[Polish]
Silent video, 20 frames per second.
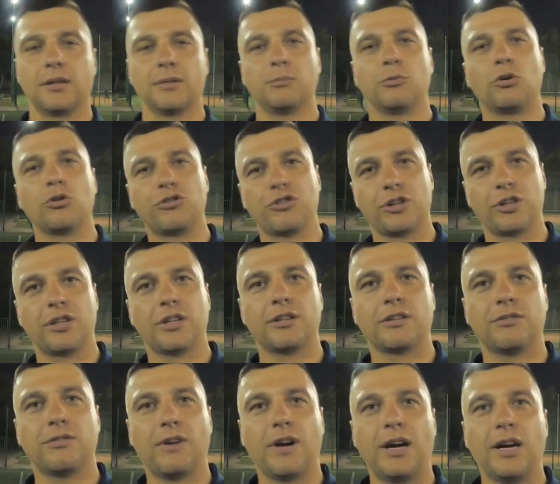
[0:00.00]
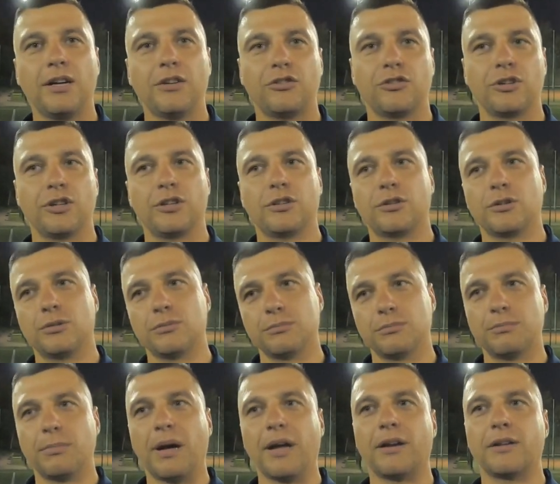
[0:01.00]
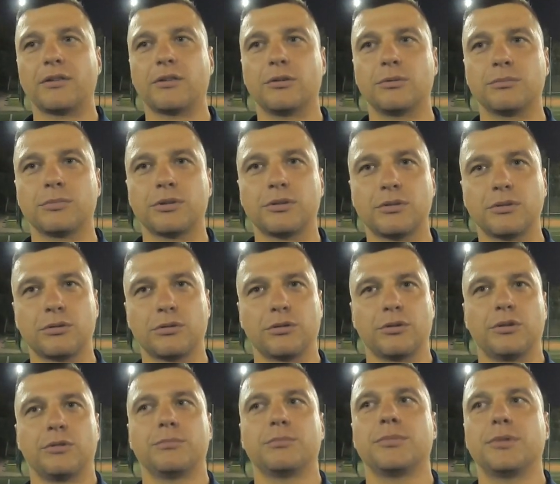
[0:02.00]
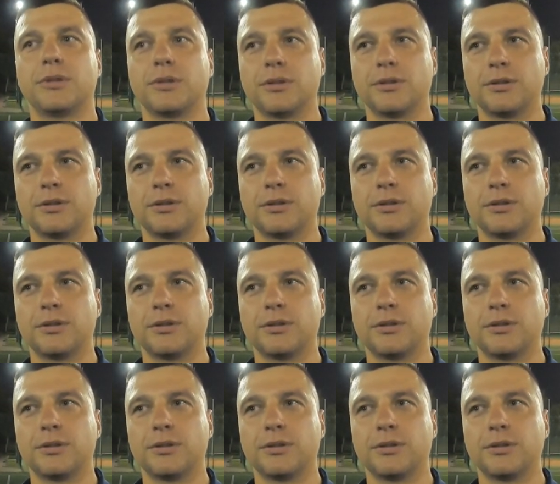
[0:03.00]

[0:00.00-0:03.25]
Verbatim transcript: Młodzik D2, czyli tą, tą którą y,